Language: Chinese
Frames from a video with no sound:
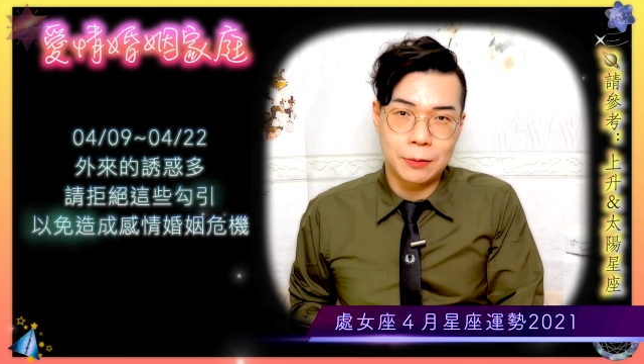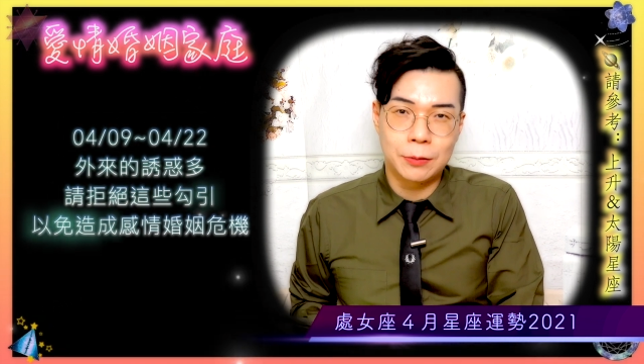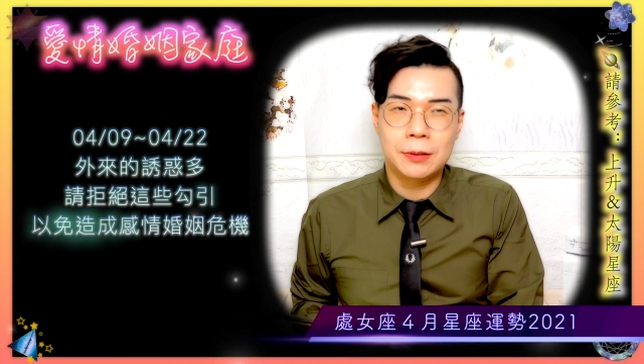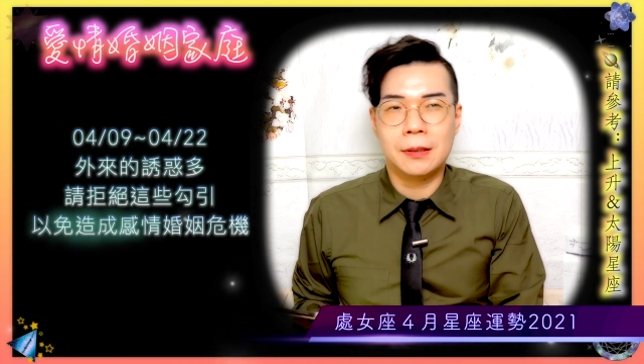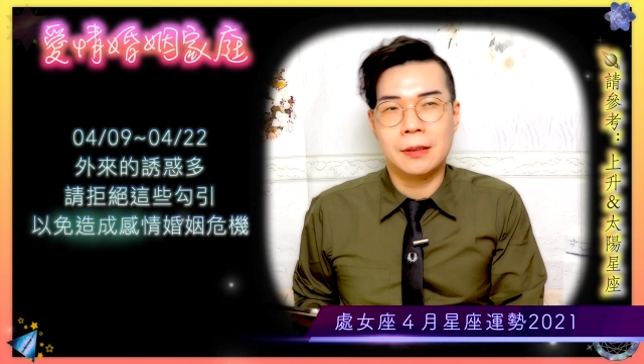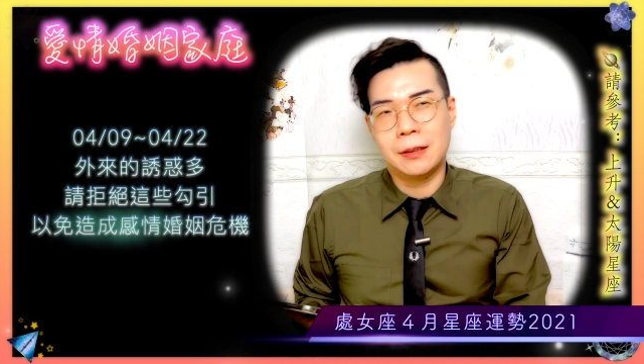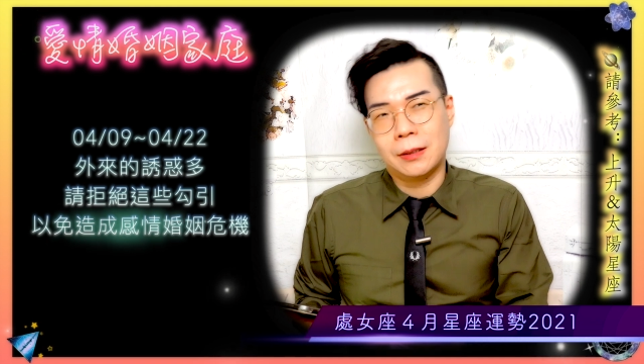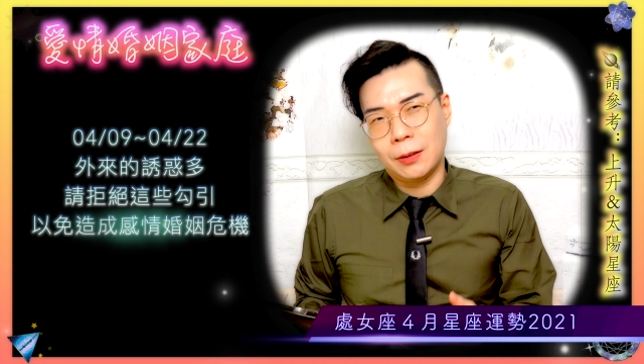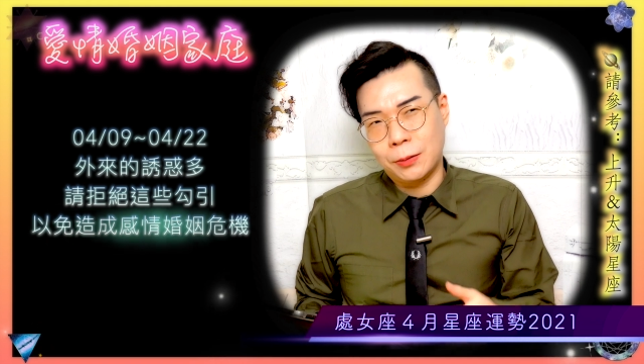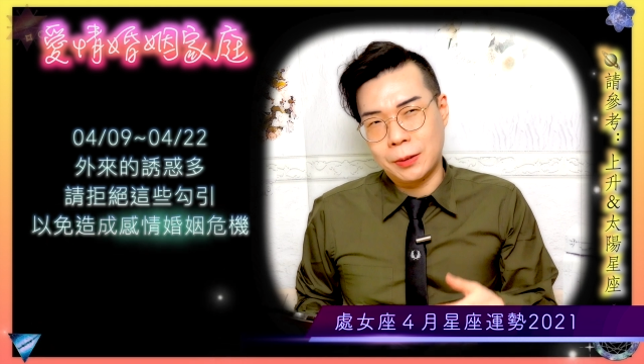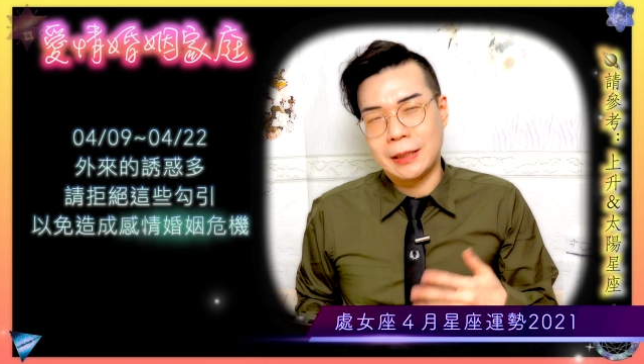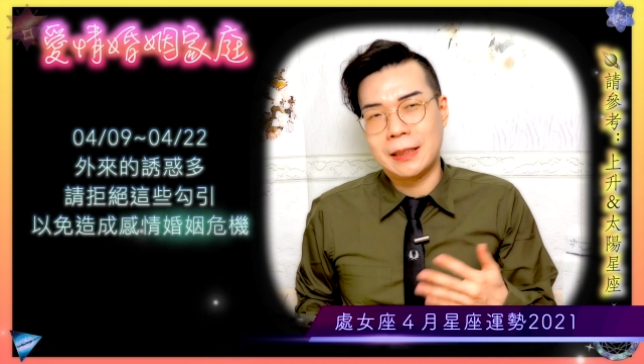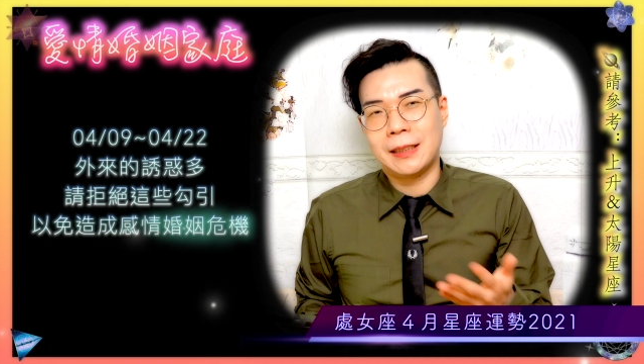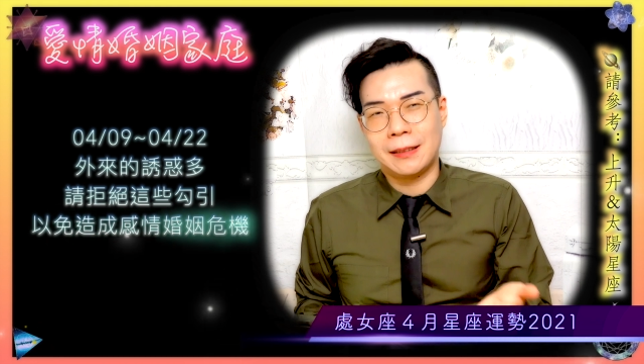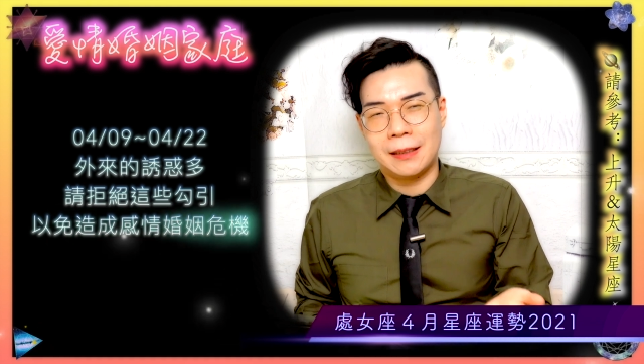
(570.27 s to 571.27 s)
就是有
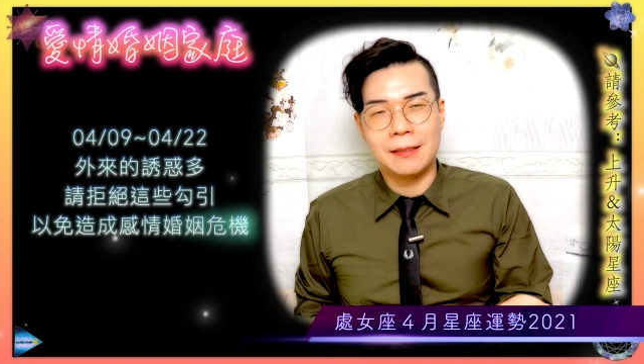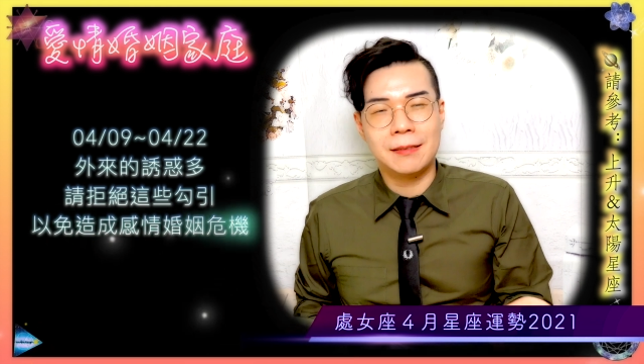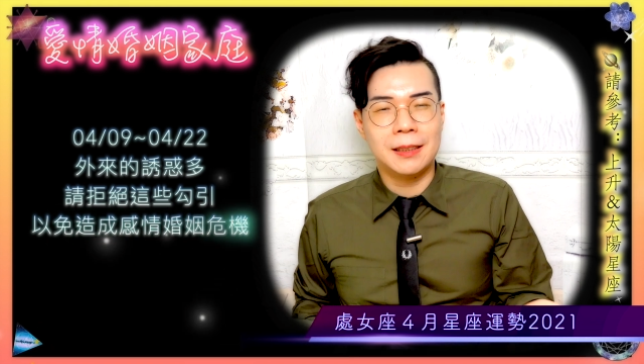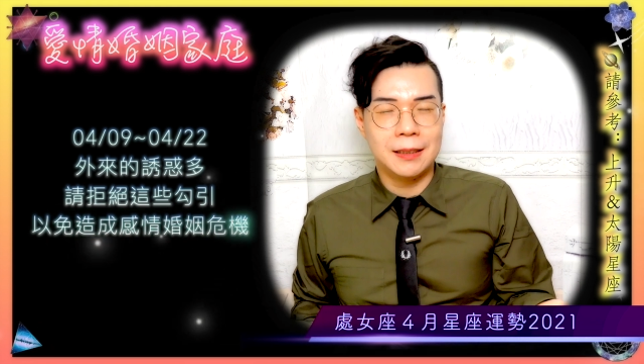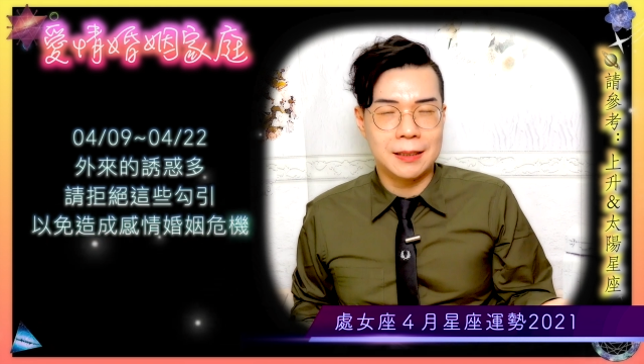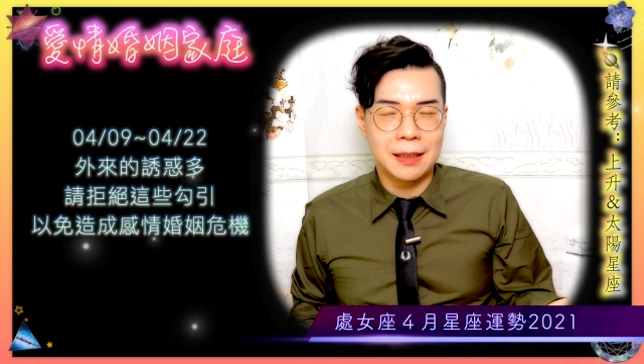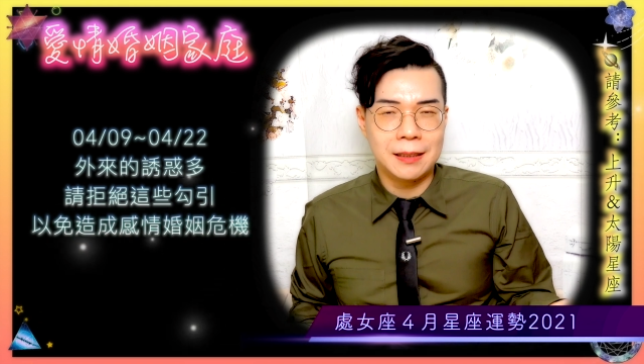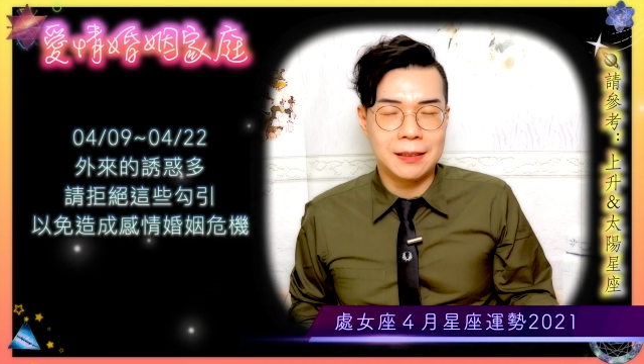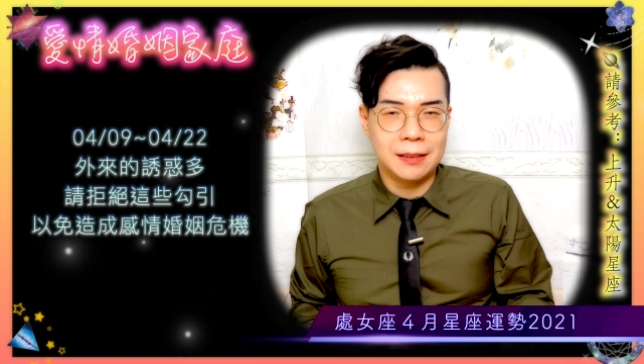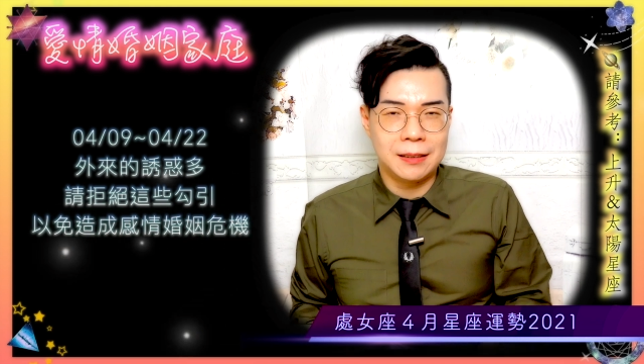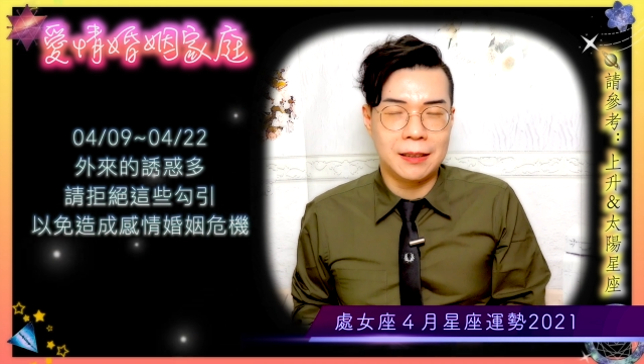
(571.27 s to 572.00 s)
人想当第三者，